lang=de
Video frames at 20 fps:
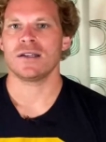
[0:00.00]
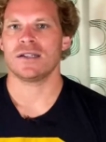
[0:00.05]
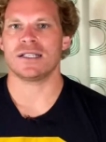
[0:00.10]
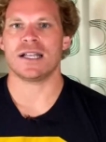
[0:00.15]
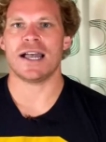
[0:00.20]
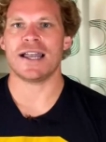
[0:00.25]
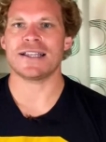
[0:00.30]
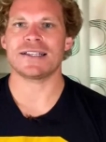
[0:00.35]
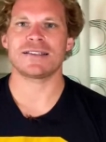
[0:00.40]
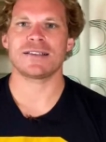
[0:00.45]
Das
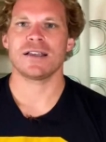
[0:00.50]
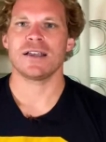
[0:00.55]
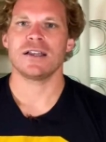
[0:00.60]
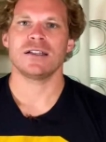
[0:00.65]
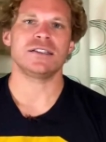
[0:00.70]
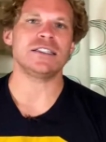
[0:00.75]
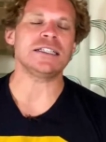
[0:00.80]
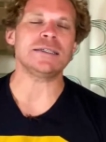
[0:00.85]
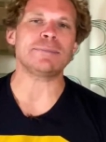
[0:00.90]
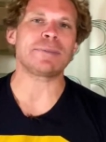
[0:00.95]
heißt,
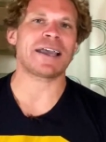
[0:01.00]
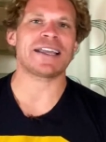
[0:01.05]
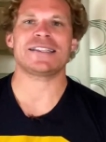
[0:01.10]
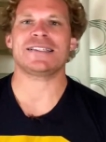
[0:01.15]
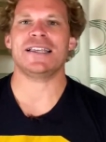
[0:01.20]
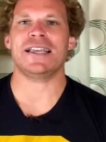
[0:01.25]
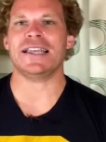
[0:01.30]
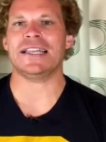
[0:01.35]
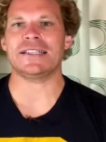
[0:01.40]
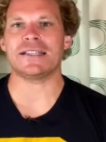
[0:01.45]
die
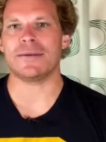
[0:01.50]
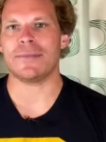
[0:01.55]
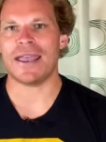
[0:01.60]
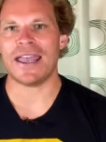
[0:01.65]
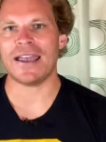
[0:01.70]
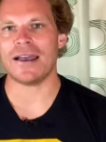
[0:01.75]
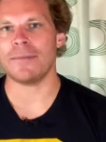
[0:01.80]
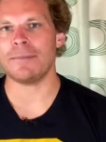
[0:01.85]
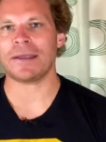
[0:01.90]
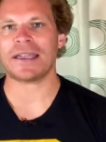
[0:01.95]
Presse geht dann
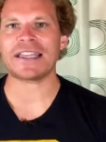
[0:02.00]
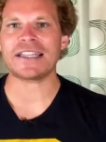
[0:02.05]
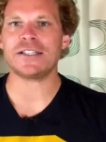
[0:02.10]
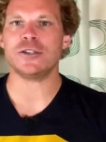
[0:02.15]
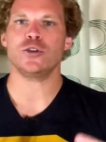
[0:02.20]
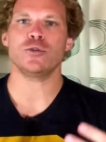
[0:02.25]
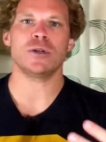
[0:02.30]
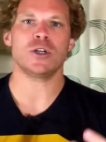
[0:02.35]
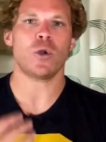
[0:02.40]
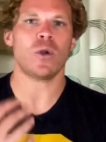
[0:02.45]
her,
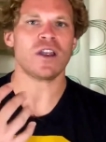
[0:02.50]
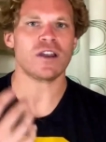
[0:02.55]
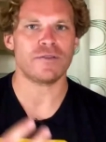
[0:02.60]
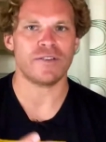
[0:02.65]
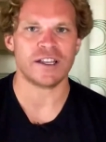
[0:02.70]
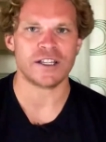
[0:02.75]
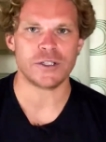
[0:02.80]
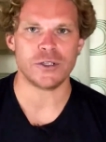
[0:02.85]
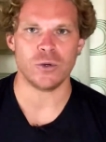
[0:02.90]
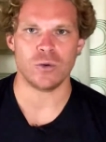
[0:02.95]
berichtet über
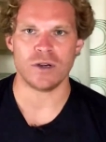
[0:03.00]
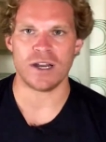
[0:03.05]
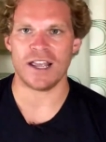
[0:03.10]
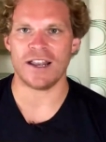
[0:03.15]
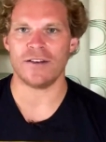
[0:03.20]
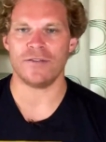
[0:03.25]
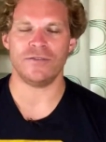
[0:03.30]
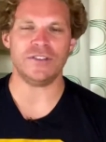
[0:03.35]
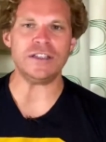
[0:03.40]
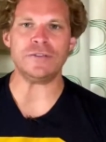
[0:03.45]

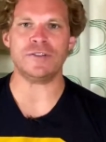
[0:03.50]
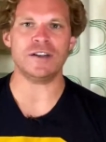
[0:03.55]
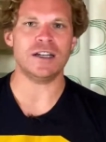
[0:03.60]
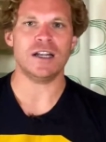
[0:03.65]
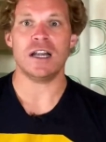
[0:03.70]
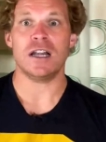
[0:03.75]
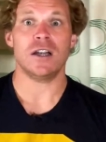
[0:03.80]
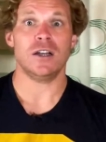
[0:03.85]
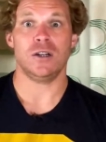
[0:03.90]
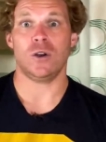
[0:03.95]
Neuinfektionen, wie
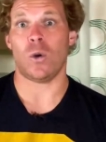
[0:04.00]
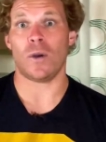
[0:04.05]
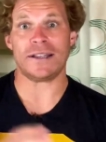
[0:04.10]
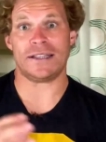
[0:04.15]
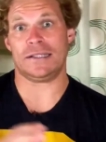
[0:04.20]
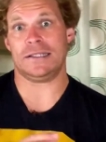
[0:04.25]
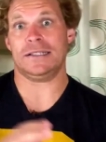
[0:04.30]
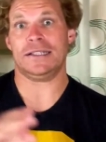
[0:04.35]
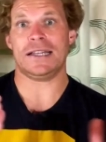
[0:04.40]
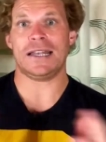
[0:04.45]
viele
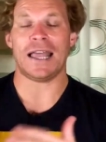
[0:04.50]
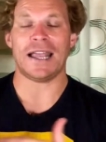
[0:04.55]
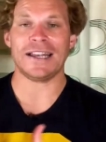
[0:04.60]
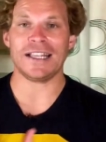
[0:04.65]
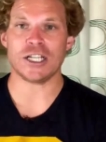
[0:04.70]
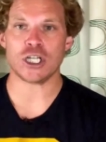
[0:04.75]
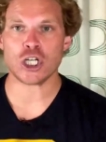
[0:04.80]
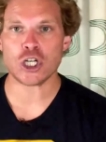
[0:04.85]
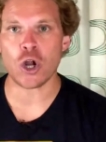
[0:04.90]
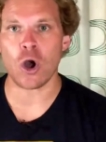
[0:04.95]
Leute sind denn
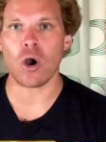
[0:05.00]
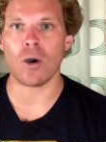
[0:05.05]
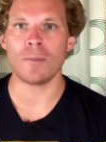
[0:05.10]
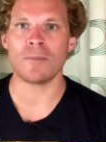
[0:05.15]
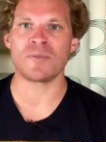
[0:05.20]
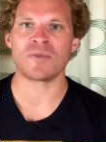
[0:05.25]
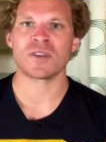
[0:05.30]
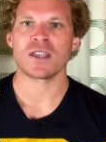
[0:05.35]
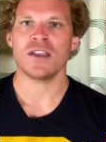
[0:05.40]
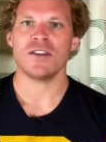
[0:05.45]
leider
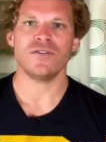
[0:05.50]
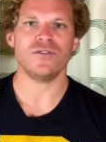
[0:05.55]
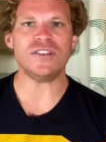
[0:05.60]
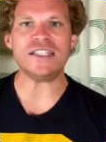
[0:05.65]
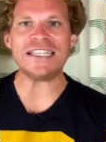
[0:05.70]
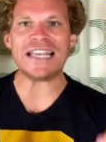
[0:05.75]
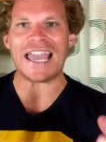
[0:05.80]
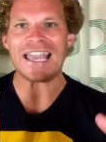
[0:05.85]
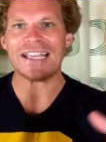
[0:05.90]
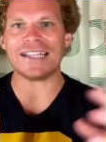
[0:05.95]
gestorben,
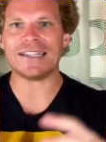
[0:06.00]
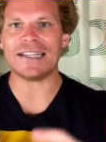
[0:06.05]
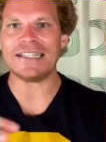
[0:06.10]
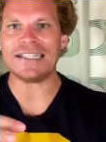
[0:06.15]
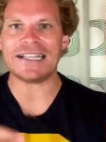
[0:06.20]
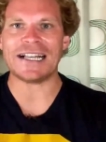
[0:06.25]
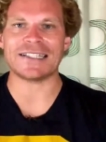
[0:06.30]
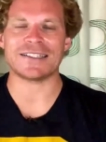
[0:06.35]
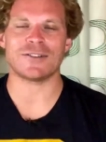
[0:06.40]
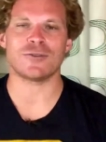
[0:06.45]
wie hängen denn
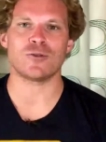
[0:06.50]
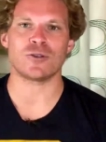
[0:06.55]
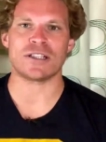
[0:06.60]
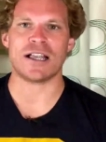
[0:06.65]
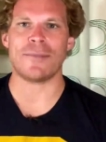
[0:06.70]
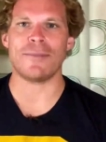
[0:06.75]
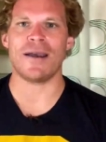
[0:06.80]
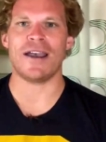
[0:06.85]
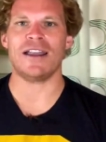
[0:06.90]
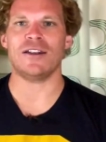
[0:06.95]
die ganzen
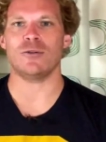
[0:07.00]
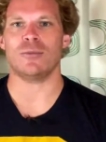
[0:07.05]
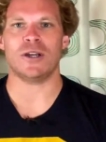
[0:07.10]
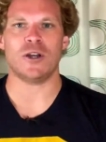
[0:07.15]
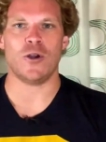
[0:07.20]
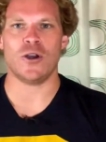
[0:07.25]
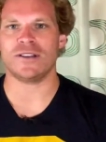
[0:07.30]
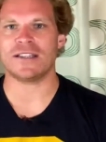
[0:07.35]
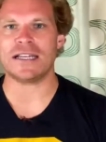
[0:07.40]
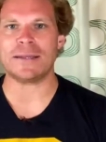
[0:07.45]
zusammen und
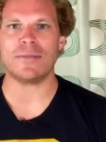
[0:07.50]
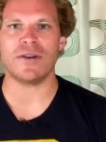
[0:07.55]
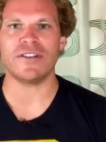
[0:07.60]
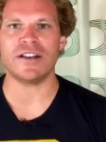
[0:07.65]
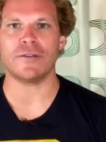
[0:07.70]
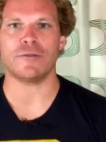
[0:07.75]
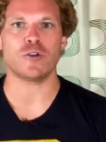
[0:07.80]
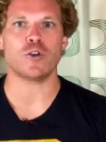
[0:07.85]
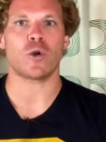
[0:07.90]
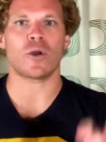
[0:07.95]
man hört dann immer
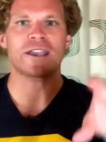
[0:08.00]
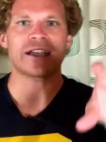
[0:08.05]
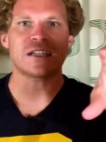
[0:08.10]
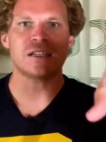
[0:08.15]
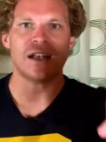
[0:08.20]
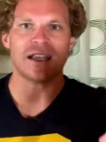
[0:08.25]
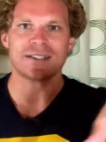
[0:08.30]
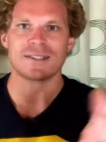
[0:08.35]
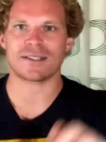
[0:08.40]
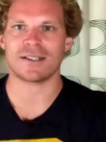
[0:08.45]
wieder von neuen
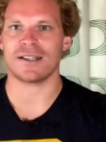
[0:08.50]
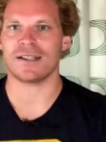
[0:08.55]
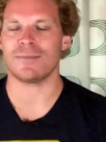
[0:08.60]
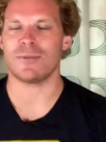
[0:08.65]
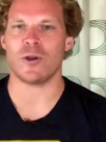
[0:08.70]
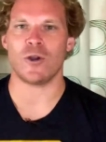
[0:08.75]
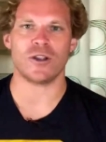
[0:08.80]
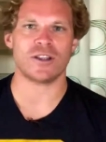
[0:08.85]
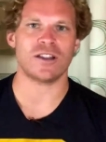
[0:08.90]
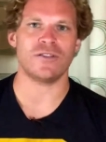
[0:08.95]
Clustern,
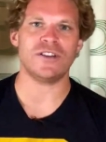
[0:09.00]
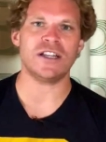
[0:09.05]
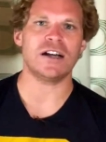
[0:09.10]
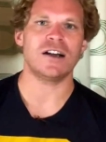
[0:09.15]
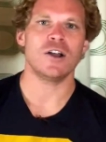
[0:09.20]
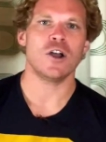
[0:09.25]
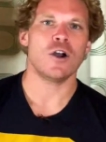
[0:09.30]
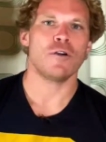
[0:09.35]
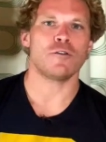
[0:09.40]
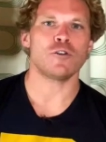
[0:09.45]
man hört dann
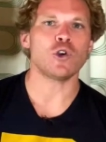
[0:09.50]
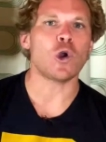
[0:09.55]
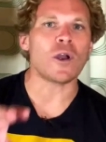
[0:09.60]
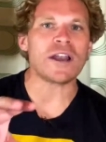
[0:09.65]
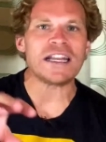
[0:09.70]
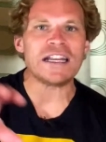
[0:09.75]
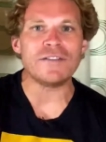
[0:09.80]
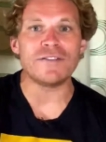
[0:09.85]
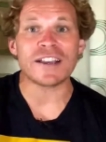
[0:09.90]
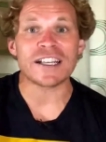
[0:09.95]
wieder von
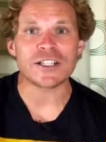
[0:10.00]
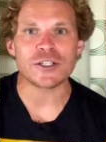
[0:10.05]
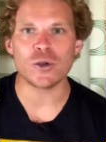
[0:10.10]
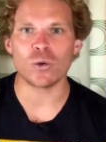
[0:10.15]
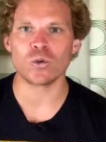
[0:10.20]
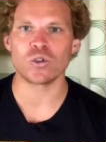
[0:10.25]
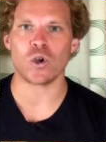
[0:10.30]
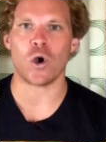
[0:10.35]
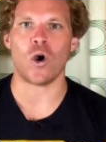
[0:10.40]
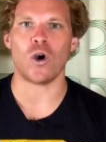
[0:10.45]
neuen
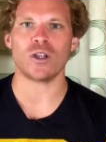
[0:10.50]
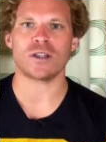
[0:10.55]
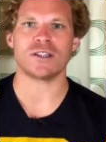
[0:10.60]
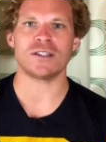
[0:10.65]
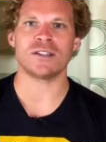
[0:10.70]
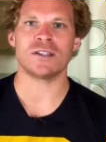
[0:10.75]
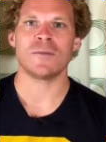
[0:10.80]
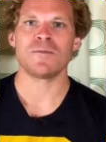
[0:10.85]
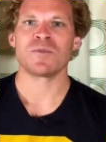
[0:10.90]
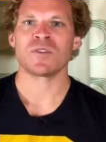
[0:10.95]

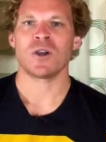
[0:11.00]
Infektionsorten